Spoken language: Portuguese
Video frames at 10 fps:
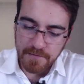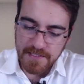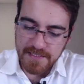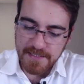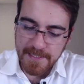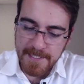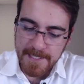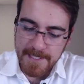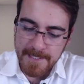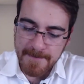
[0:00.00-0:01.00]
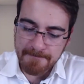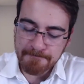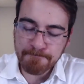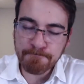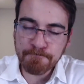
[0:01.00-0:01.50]
Você
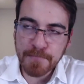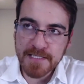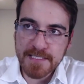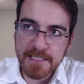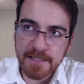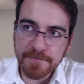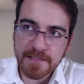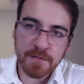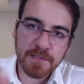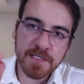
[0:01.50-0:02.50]
precisa fazer uma